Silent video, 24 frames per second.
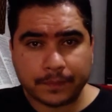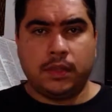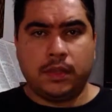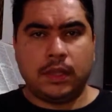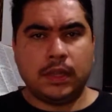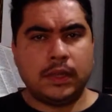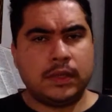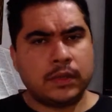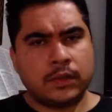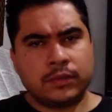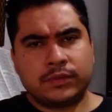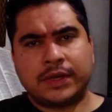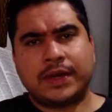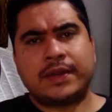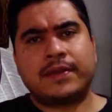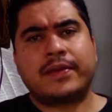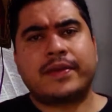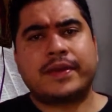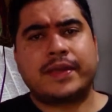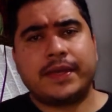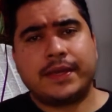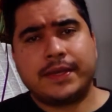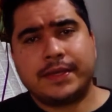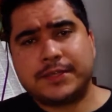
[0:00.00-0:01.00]
Então trago
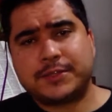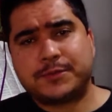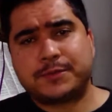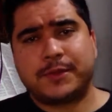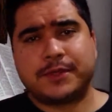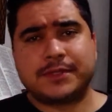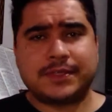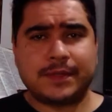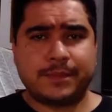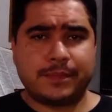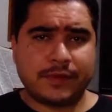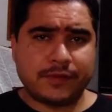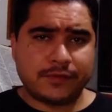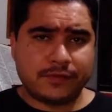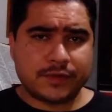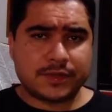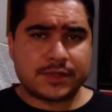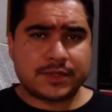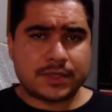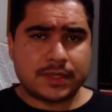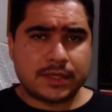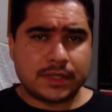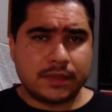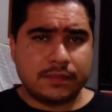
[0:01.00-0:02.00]
aqui a resposta para
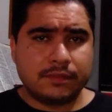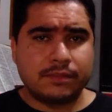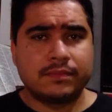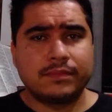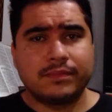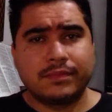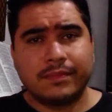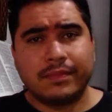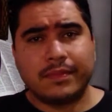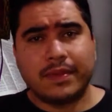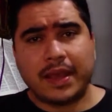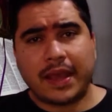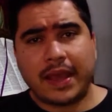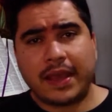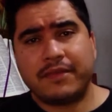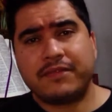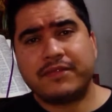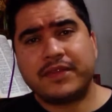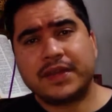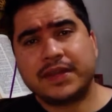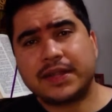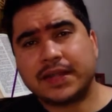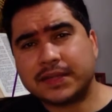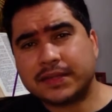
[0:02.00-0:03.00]
você. É
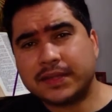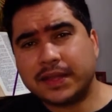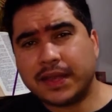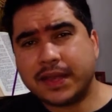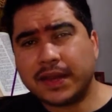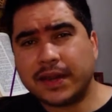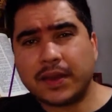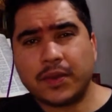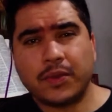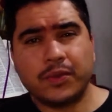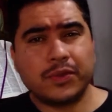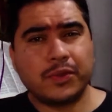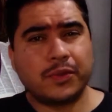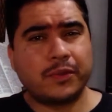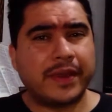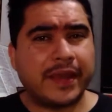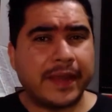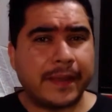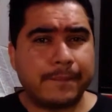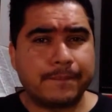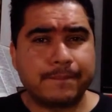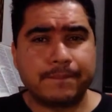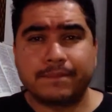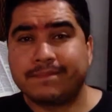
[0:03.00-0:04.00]
verdadeira ou não
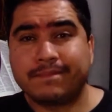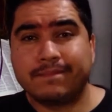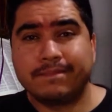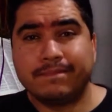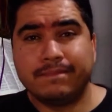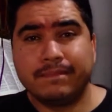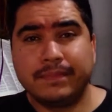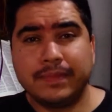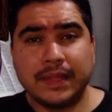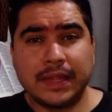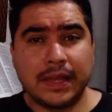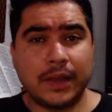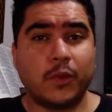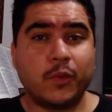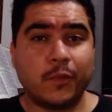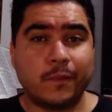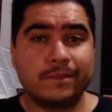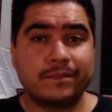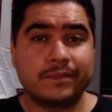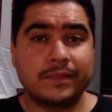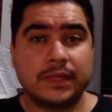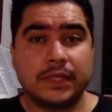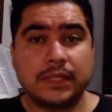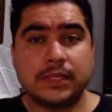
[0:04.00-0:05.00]
é? Não.
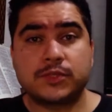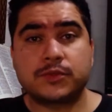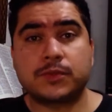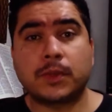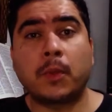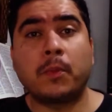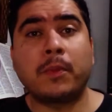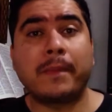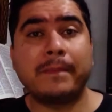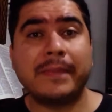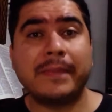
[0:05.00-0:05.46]
Isso é uma